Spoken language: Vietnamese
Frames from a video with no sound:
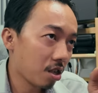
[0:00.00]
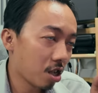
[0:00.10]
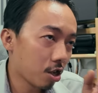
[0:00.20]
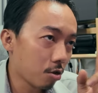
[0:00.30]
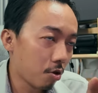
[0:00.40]
giấy
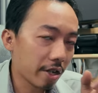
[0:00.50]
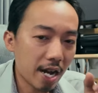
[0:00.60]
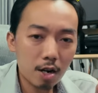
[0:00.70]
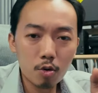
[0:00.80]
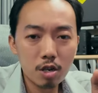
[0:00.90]
tại toàn chừng mùi
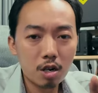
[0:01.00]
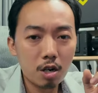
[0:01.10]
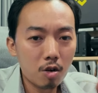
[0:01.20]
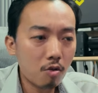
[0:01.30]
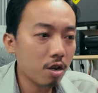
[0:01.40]
ca lụi do
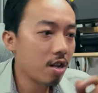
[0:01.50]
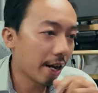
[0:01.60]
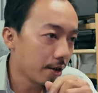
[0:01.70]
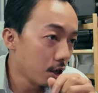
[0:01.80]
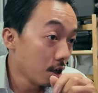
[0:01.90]
lời khóc khí
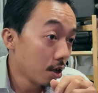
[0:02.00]
này